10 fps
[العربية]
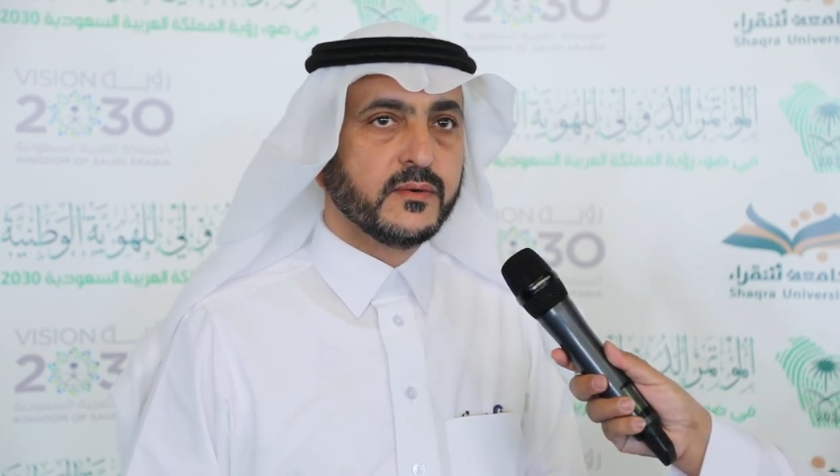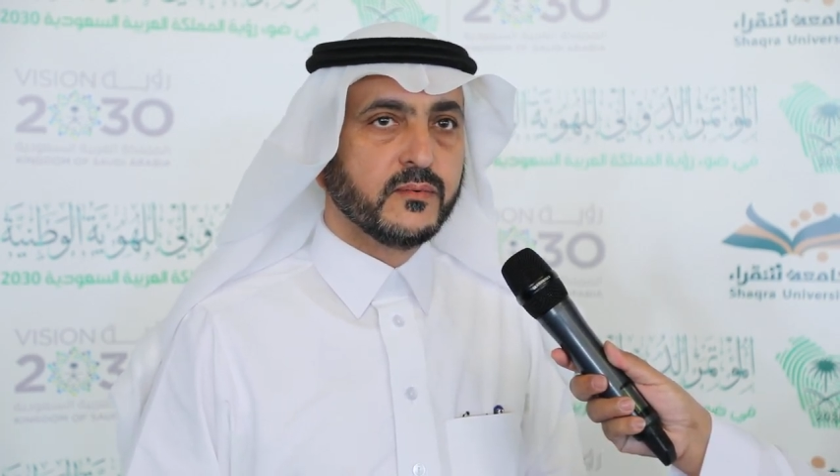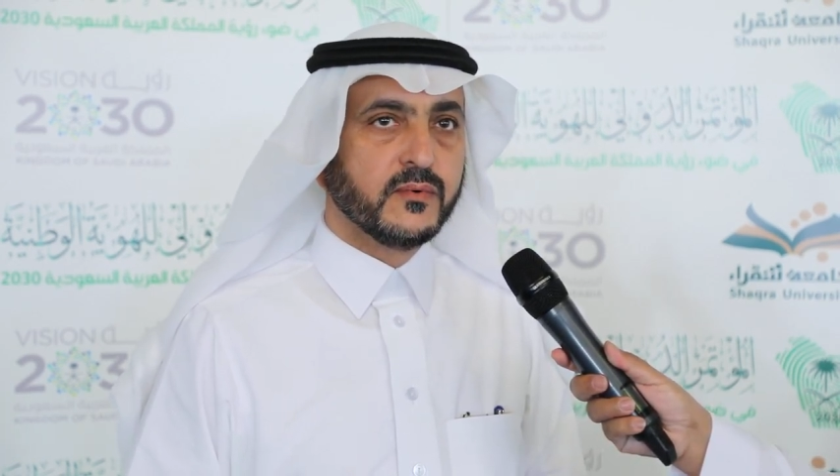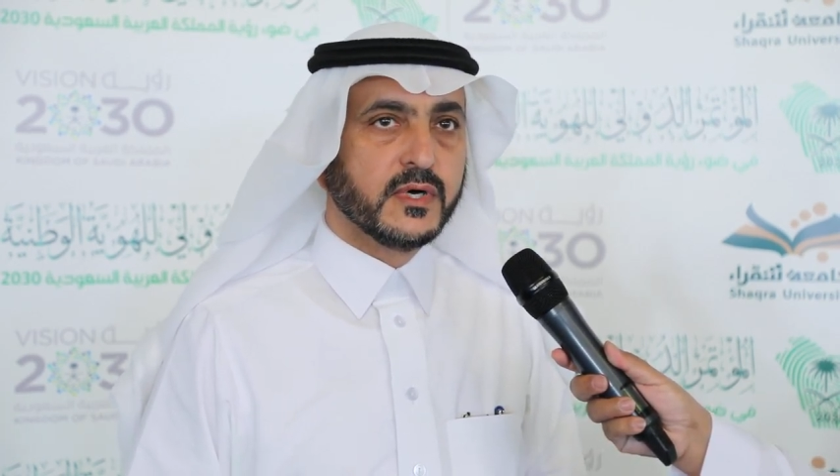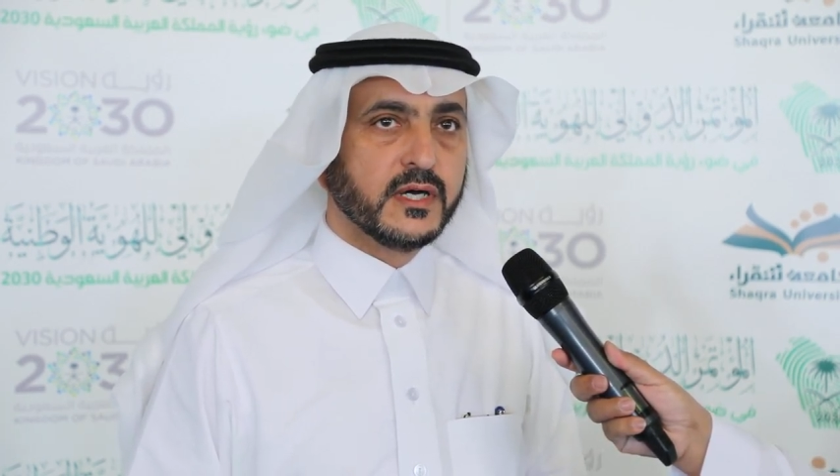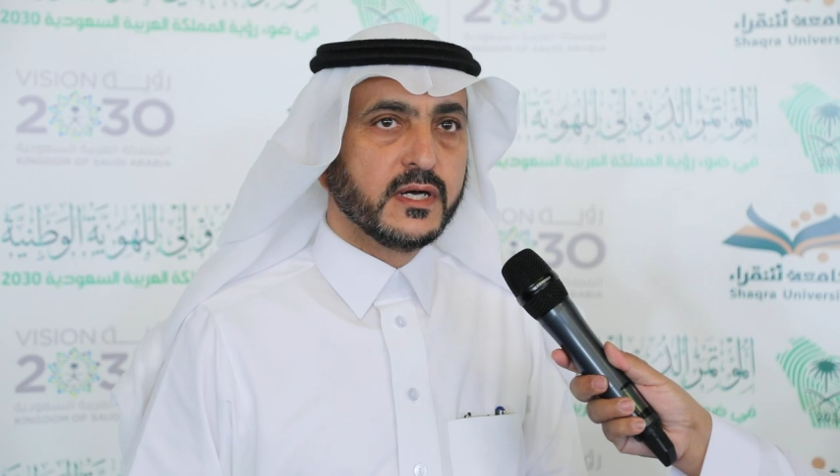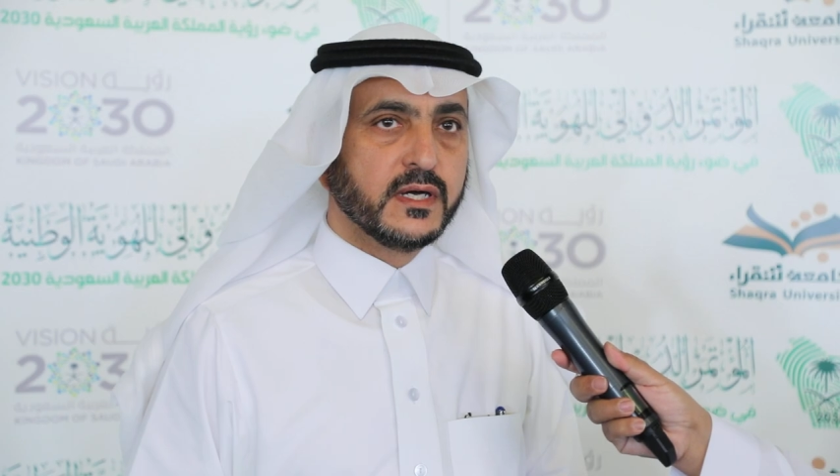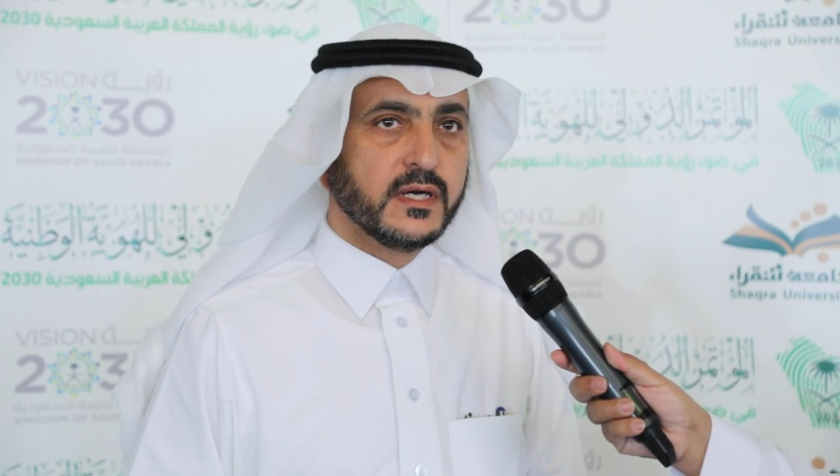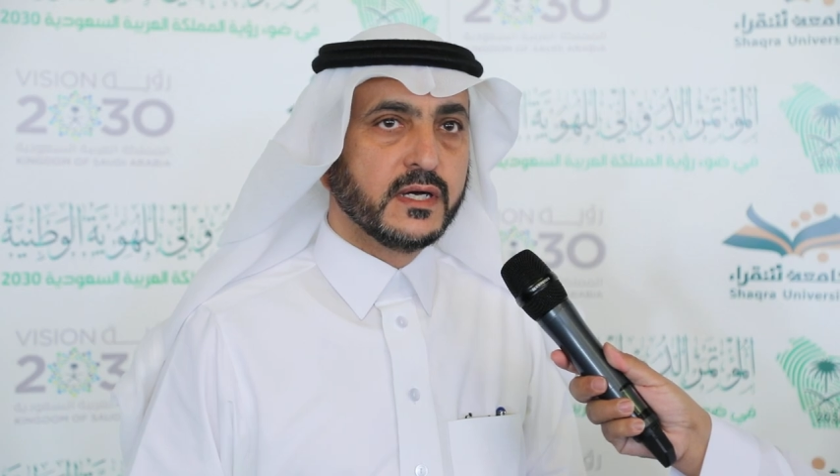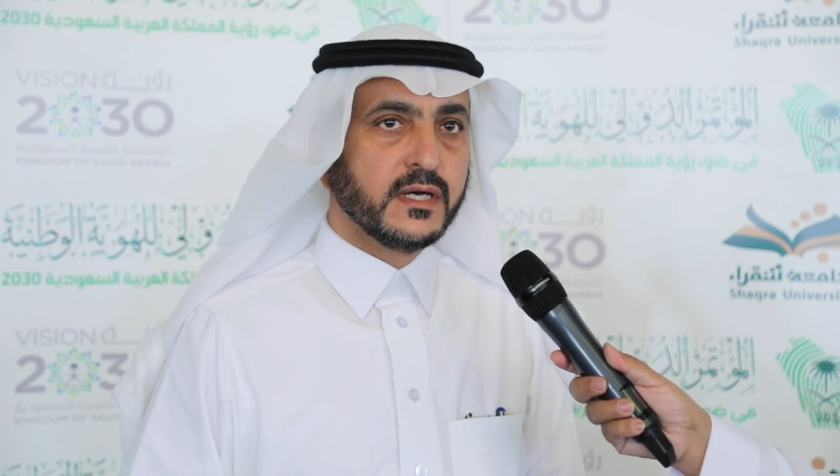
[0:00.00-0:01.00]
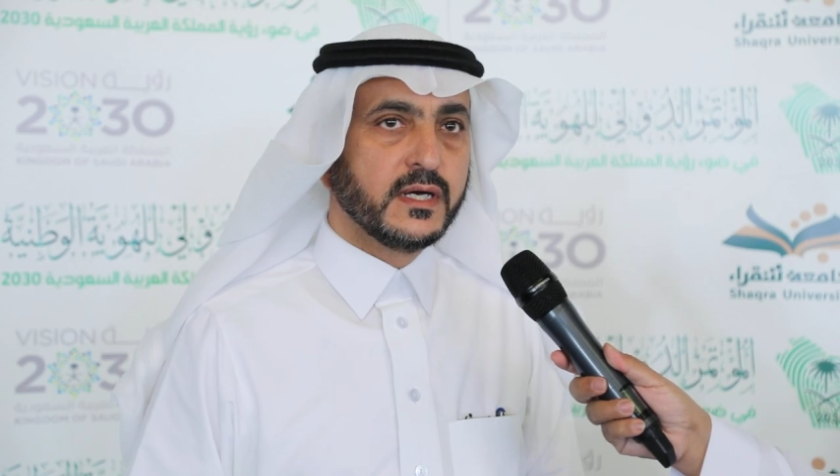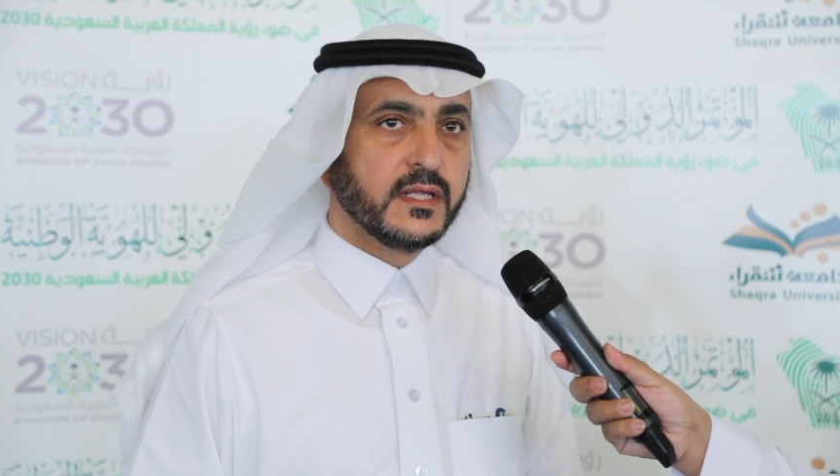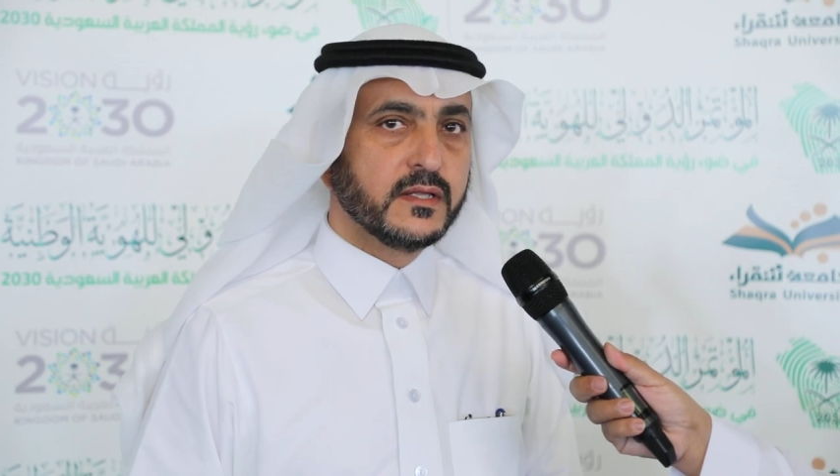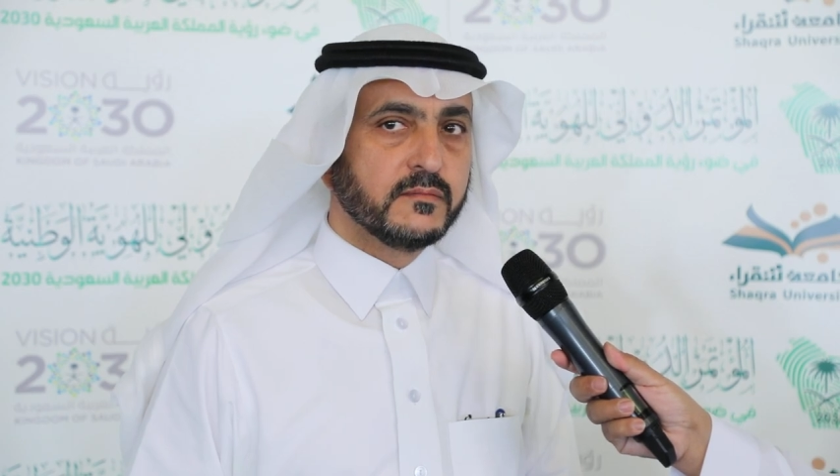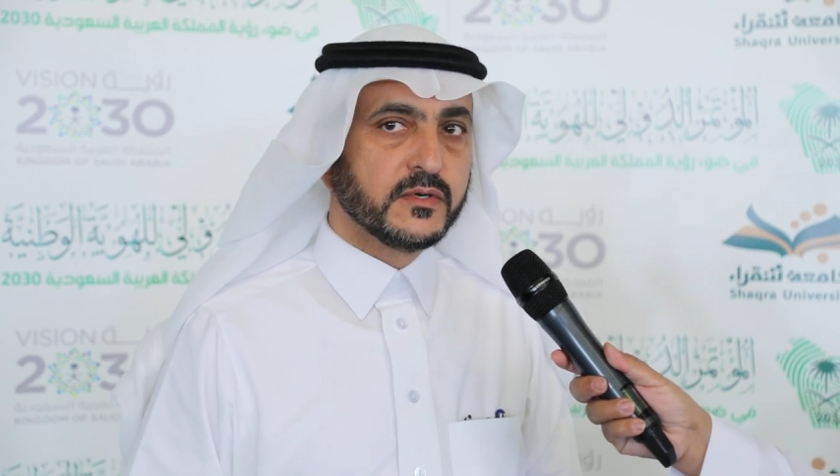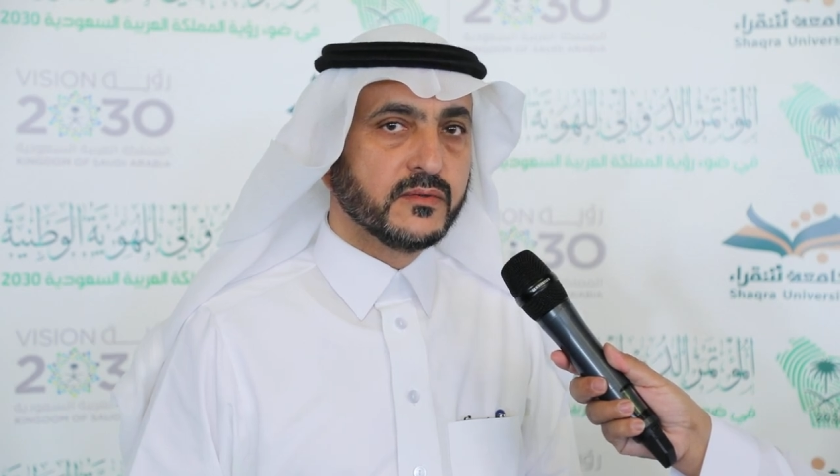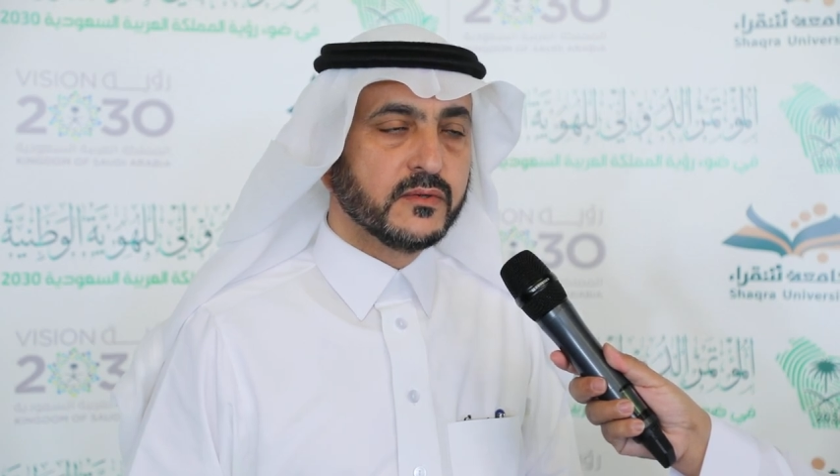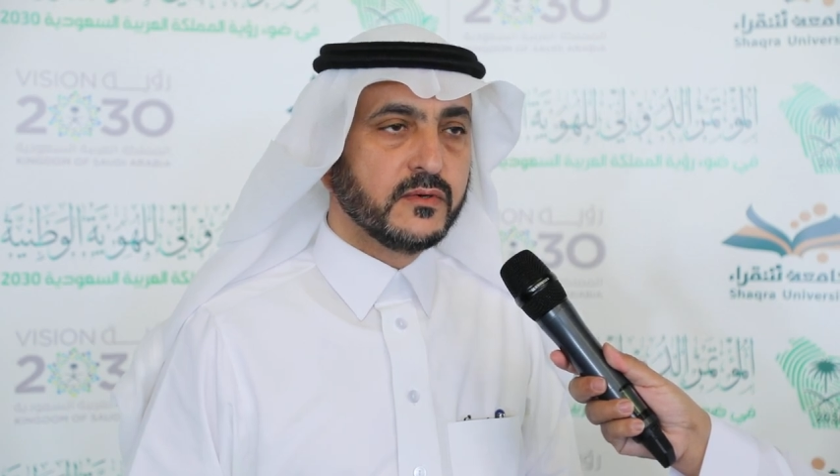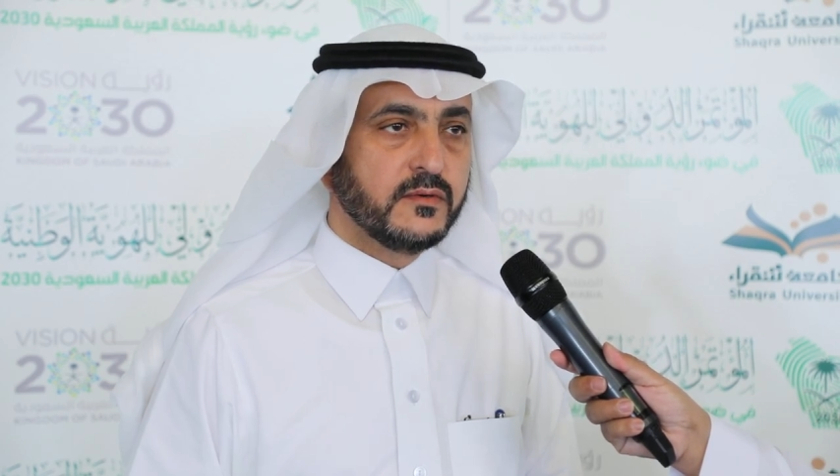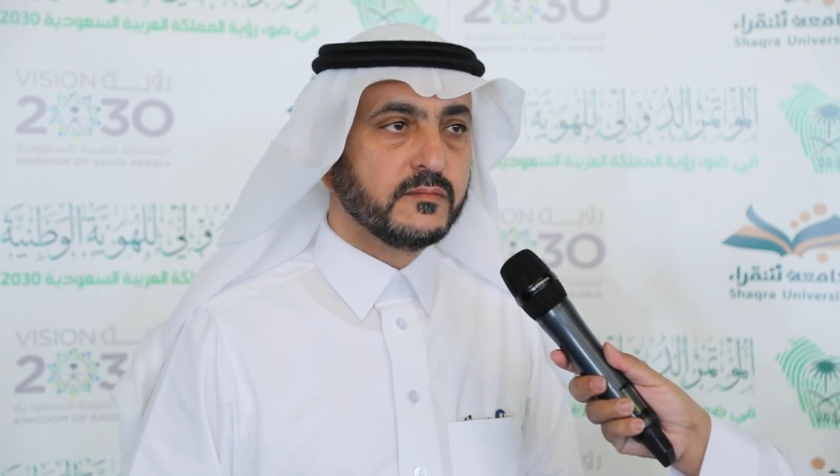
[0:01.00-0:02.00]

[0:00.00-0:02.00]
وهذا الموضوع